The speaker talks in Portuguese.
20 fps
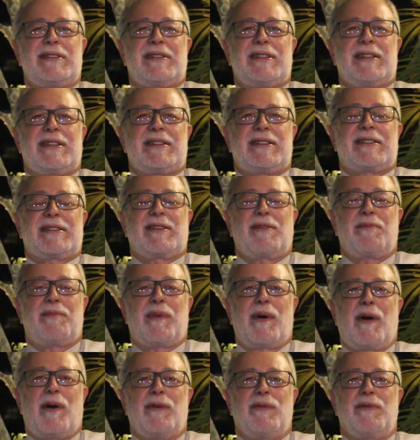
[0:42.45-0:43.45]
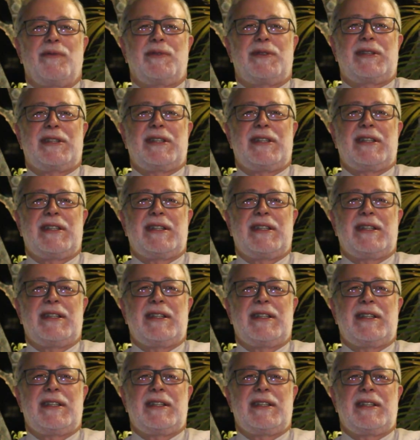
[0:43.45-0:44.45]
é, de São Paulo
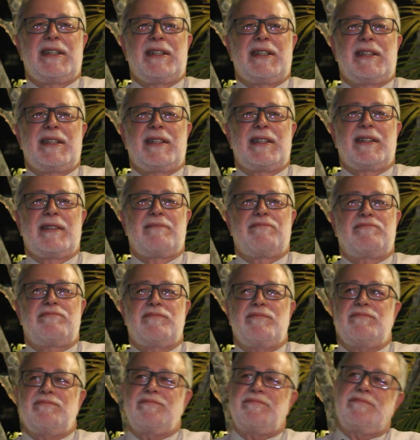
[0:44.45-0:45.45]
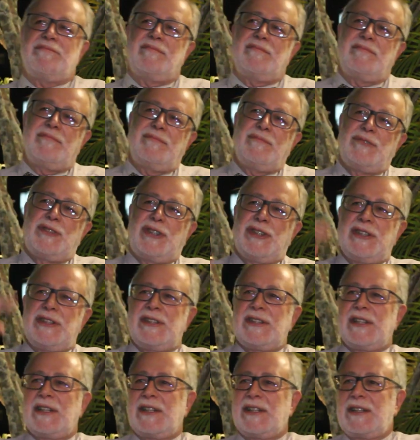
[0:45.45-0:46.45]
que um
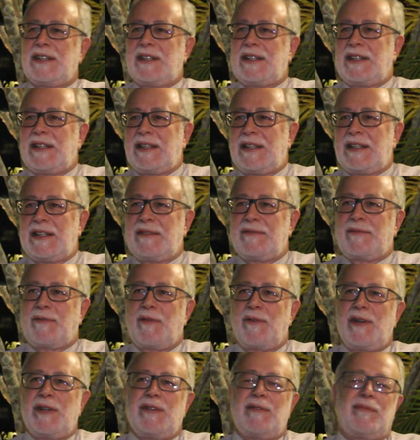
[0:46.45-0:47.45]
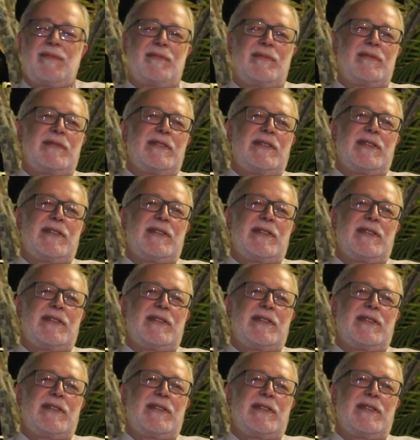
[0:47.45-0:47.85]
dia é, foi um,